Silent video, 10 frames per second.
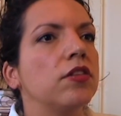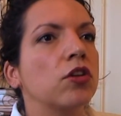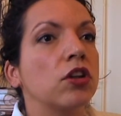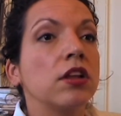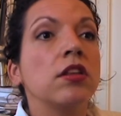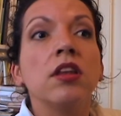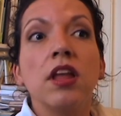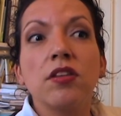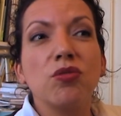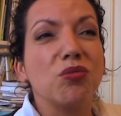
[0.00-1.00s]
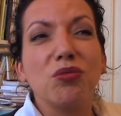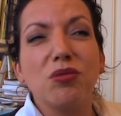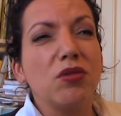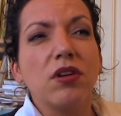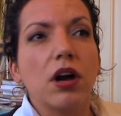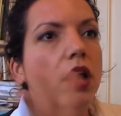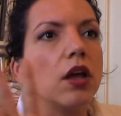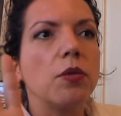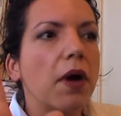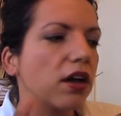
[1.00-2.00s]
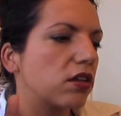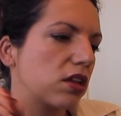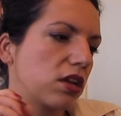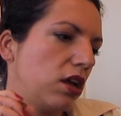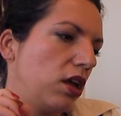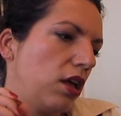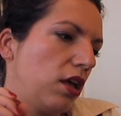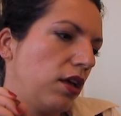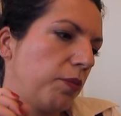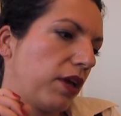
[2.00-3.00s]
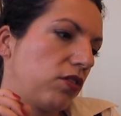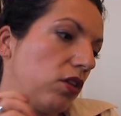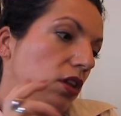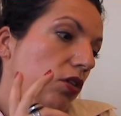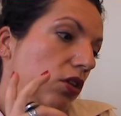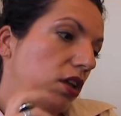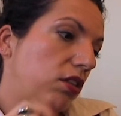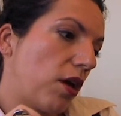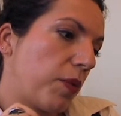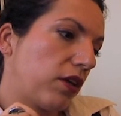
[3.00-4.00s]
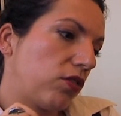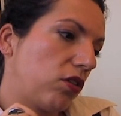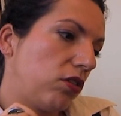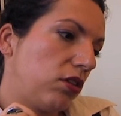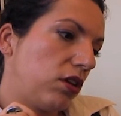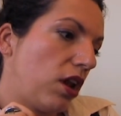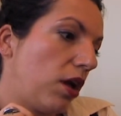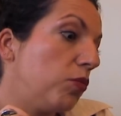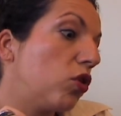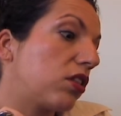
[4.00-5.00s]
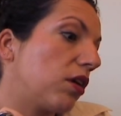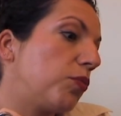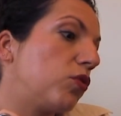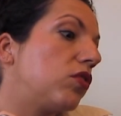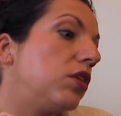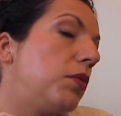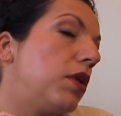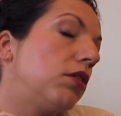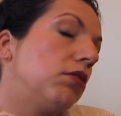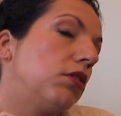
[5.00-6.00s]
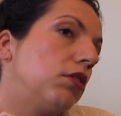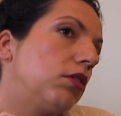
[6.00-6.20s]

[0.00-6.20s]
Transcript: disconnectedness où rien ne marche, personne n'est connecté à personne, l'amour est impossible. Mais si,